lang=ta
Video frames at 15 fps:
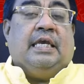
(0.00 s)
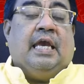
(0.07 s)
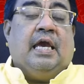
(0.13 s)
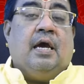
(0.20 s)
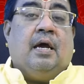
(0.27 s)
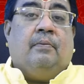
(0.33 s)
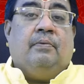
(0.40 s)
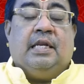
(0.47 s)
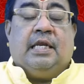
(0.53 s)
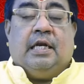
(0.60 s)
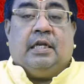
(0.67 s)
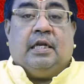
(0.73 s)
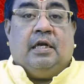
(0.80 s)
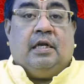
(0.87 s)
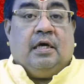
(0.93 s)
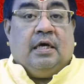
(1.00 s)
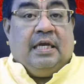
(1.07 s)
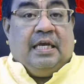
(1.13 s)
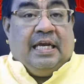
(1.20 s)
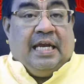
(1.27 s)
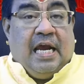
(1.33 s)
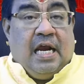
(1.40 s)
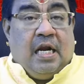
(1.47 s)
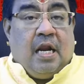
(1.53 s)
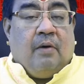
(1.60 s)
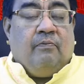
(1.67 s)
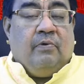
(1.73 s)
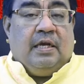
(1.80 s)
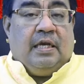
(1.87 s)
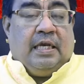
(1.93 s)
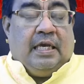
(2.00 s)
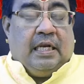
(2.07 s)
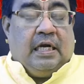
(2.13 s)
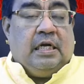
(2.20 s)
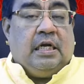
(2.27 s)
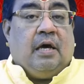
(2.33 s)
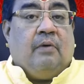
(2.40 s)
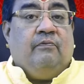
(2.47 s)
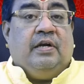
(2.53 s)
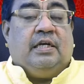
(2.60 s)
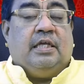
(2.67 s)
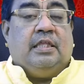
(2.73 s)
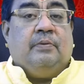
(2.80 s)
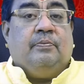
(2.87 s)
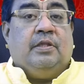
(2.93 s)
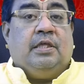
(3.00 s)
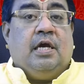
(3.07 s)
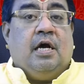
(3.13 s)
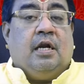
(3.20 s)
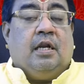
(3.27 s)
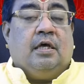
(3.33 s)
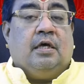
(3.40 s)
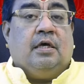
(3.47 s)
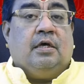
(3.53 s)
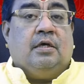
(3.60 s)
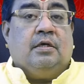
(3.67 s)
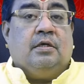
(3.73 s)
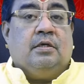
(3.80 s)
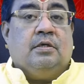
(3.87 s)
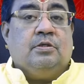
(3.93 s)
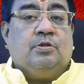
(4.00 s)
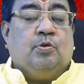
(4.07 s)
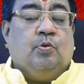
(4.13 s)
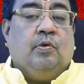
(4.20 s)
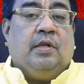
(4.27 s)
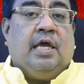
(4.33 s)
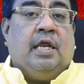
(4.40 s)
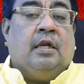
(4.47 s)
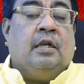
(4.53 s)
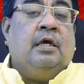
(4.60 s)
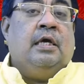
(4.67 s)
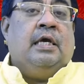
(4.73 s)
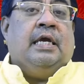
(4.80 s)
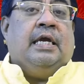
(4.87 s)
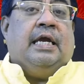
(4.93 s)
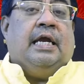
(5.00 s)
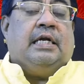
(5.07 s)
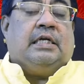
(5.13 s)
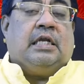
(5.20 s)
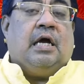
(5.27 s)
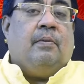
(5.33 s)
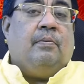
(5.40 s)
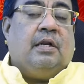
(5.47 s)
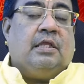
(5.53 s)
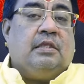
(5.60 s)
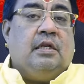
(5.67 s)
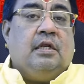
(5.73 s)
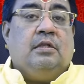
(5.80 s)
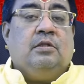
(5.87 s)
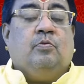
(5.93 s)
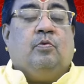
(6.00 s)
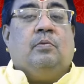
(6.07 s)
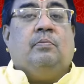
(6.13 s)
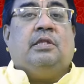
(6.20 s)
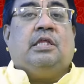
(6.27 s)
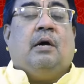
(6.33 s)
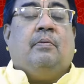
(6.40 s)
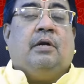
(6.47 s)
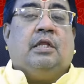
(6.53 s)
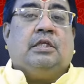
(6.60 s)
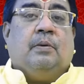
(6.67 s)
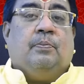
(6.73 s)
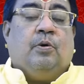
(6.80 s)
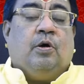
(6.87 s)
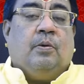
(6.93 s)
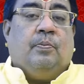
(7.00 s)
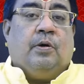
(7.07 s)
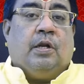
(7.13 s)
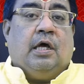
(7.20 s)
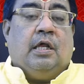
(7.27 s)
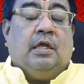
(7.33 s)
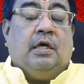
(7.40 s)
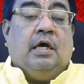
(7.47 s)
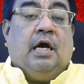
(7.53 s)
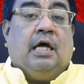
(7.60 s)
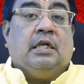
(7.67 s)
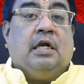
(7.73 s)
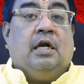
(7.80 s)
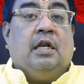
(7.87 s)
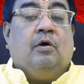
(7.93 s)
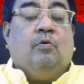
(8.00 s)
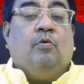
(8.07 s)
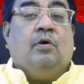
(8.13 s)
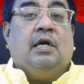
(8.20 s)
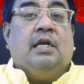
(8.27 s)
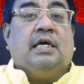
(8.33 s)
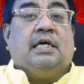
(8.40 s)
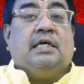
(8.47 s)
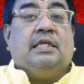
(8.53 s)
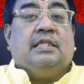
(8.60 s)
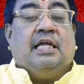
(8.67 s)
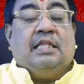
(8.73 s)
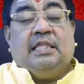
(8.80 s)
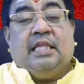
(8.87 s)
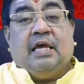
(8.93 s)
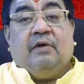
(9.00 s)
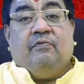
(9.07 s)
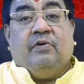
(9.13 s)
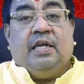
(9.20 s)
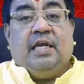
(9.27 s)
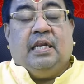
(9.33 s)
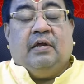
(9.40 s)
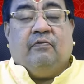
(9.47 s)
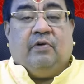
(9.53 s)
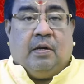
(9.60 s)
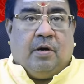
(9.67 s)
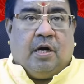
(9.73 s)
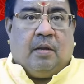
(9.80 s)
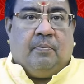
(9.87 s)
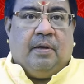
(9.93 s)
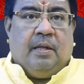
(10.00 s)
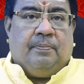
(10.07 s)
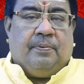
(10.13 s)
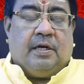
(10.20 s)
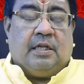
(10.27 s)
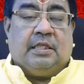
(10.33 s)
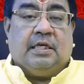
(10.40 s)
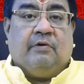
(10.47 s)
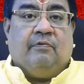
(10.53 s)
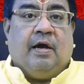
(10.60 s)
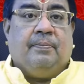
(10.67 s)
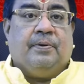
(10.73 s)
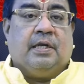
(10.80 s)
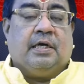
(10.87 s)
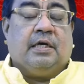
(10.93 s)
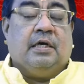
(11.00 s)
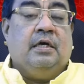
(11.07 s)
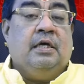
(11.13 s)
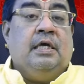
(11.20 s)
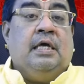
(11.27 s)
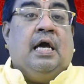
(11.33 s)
ஏன் அப்படின்னு கேட்டீங்கன்னா ஏழாம் இரண்டாம் வீட்டு அதிபதியான சூரியன் எட்டாம் இடத்துலேருந்து ஒன்பதாம் இடத்துக்கு போக போகிறாரு அதனால் உங்களுக்கு தந்தை வழியில் வருமானம் ஏற்படுறதுக்கு வாய்ப்பு இருக்குது